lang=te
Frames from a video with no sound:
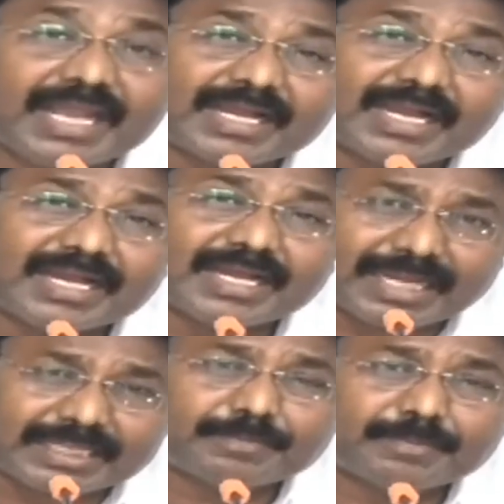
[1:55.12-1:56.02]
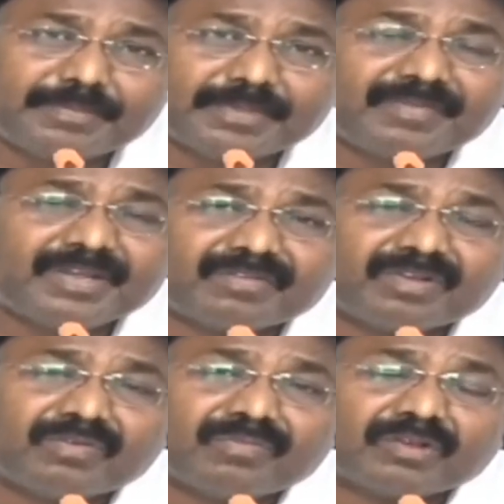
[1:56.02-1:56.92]
ఏకంగా రాష్ట్రపతి మీద మీద
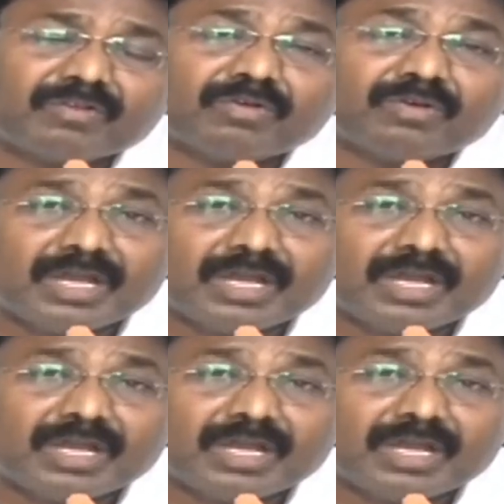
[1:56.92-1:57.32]
మీకు